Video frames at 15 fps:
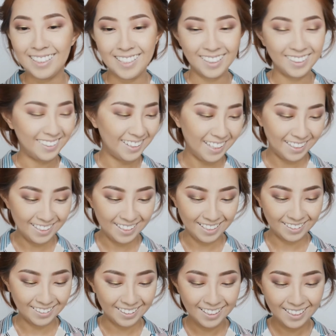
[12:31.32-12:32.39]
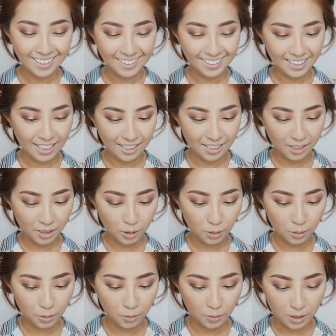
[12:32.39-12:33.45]
一层叠一层。那这个
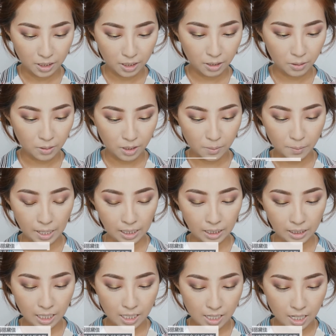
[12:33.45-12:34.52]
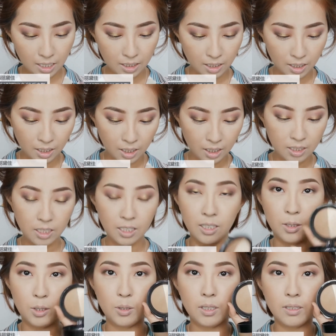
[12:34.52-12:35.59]
修容我今天用的是玛丽黛佳的这
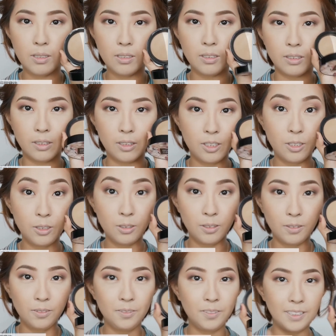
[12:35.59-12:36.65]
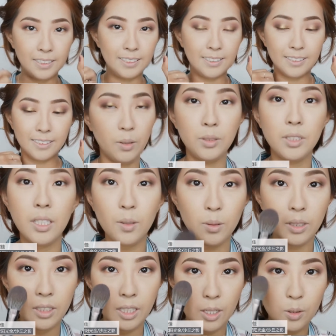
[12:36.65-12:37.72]
个双色的修容粉。现在我
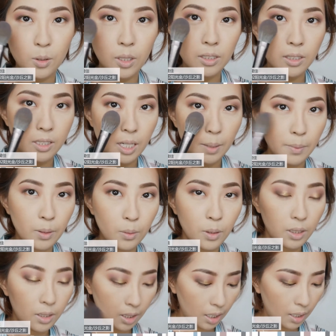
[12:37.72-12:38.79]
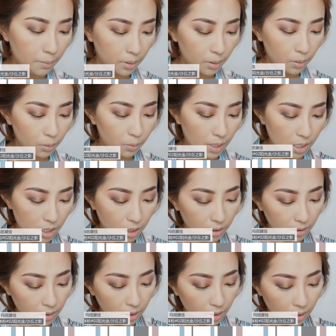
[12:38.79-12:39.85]
的眼妆下半段呢还没有完成
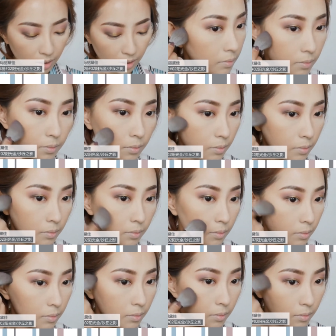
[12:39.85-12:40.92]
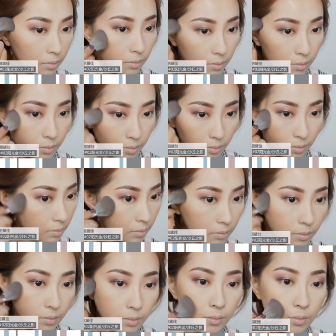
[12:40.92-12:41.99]
呢。所以先不着
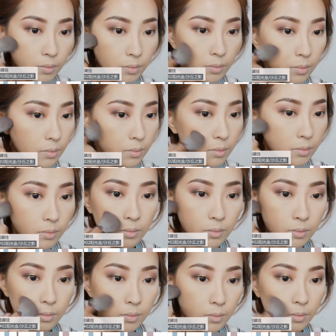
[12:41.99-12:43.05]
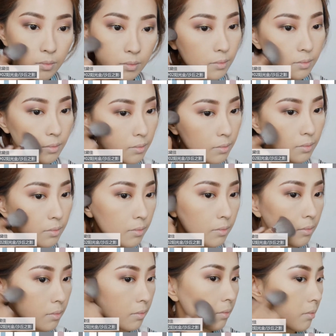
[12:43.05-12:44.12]
急，先上这个修容。这个修容呢
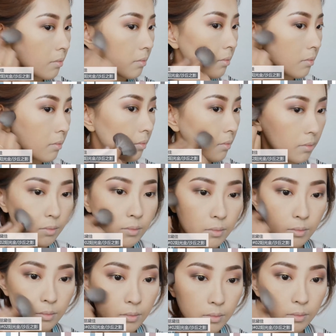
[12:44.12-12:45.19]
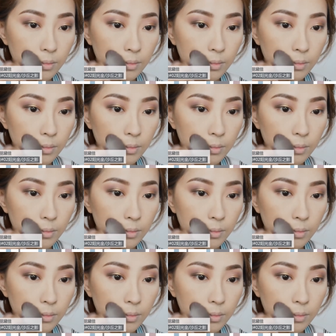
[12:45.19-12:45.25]
是着重打在这个地